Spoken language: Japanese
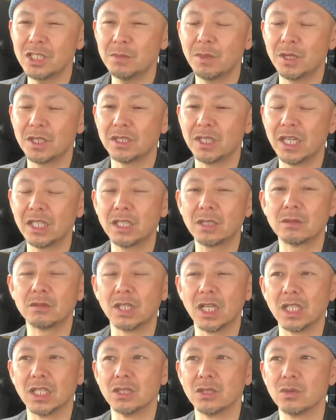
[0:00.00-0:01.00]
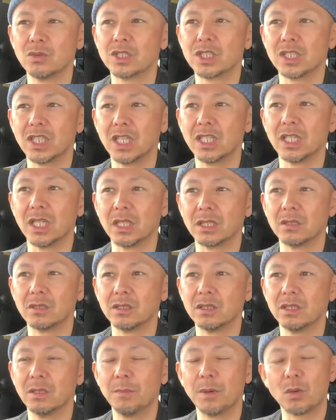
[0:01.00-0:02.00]
場になりたくない、そうじゃないな、
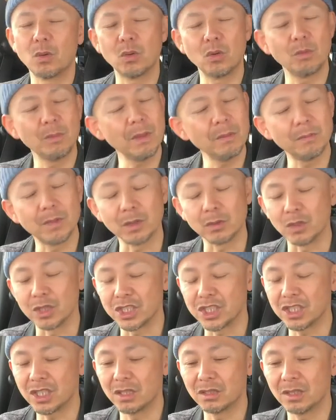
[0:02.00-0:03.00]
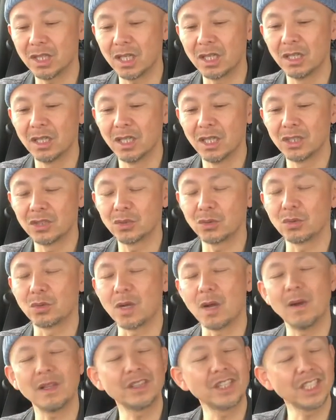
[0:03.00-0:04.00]
やっぱこのメンバーとは違うな、ちょっと
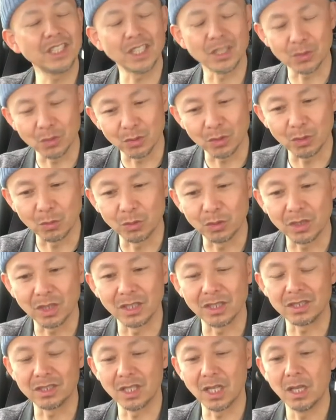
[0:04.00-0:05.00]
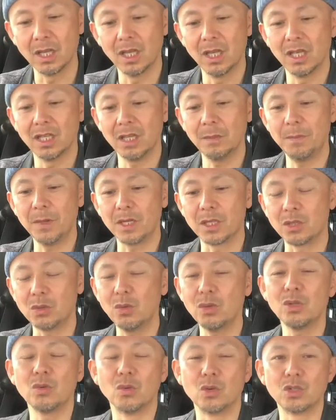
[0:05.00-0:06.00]
変わってきたぞと思ったらですね、やっぱり
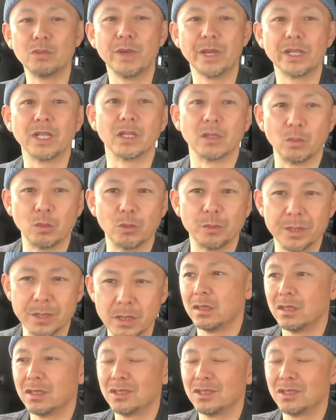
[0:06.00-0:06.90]
距離を置くべきだと思います。